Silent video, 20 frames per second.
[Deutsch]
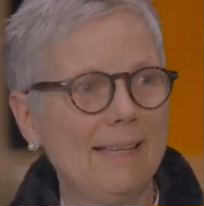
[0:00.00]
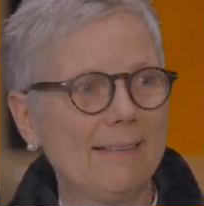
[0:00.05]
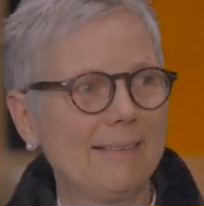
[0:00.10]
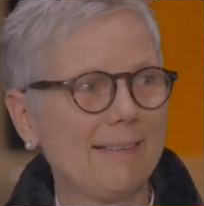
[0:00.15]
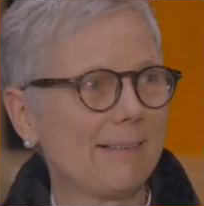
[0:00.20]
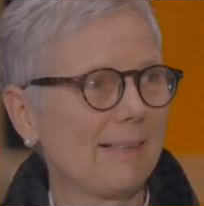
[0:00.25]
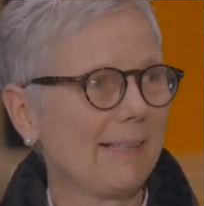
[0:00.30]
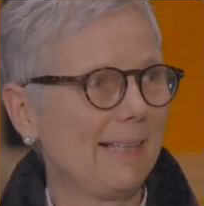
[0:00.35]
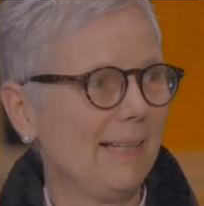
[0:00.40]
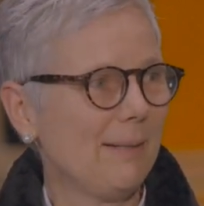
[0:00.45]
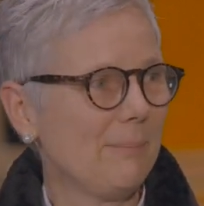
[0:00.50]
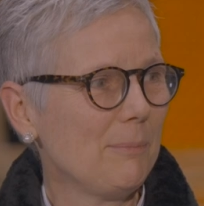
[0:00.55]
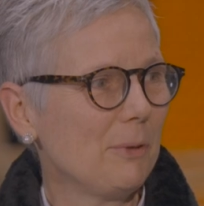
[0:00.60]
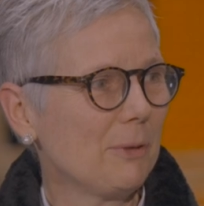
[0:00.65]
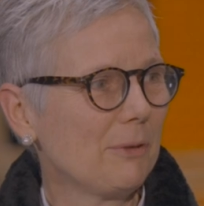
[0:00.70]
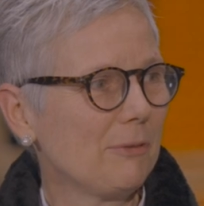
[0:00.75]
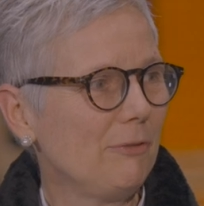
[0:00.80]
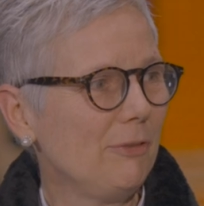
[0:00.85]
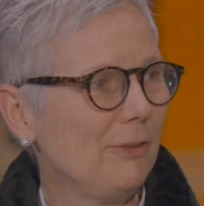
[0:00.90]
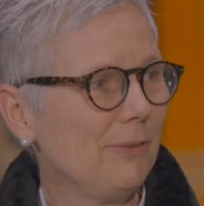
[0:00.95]
da kam
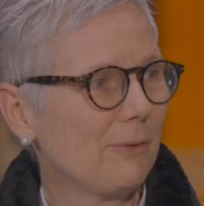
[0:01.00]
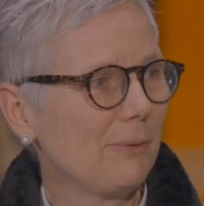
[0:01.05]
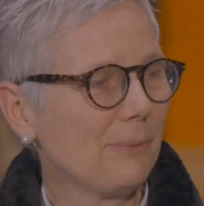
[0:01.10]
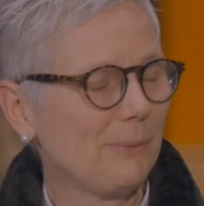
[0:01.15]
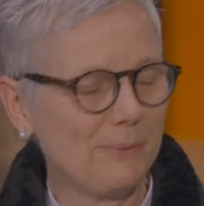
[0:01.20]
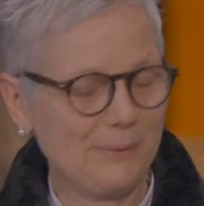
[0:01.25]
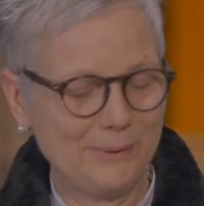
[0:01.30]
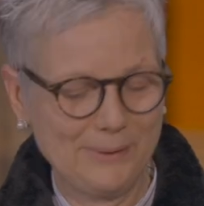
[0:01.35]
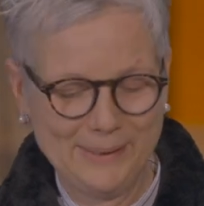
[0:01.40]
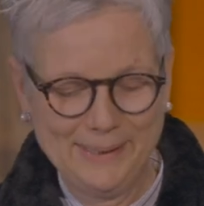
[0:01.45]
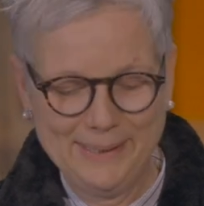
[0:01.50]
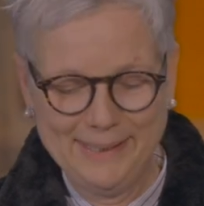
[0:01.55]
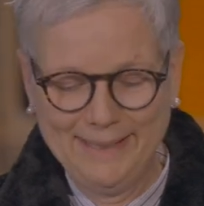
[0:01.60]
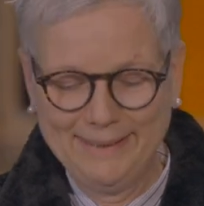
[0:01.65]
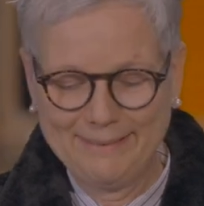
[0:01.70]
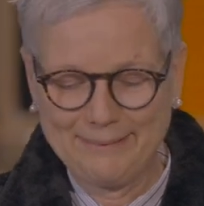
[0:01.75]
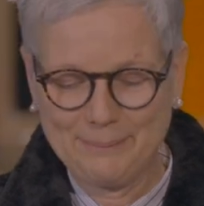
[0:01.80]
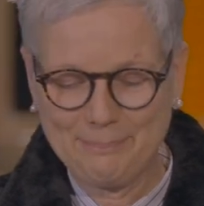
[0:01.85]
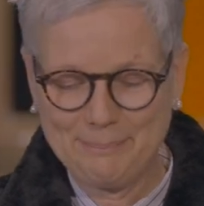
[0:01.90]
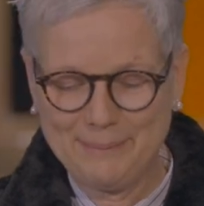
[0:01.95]
irgendwie so,
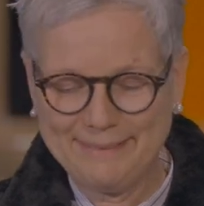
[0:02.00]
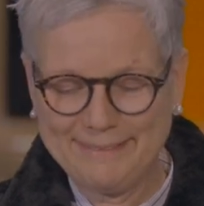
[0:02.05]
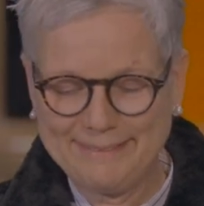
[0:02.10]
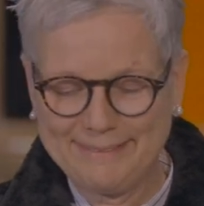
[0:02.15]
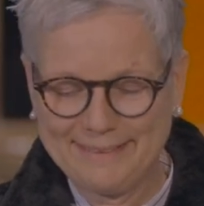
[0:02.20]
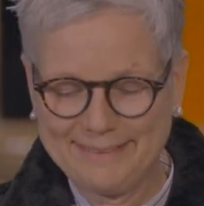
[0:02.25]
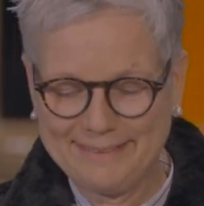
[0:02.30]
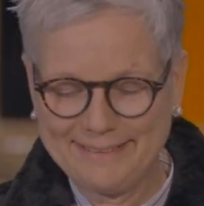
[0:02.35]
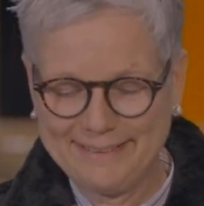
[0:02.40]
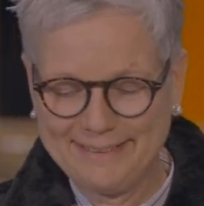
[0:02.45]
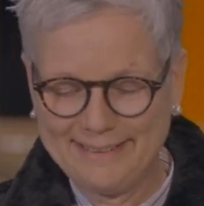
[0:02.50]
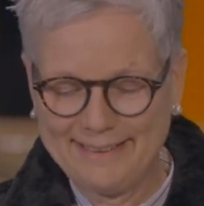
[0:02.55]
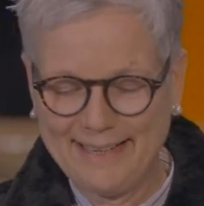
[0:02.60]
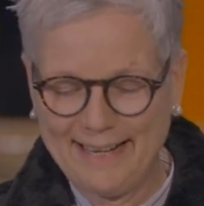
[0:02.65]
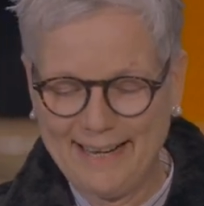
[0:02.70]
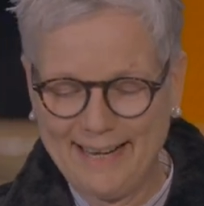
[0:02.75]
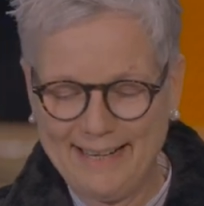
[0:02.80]
so ein bisschen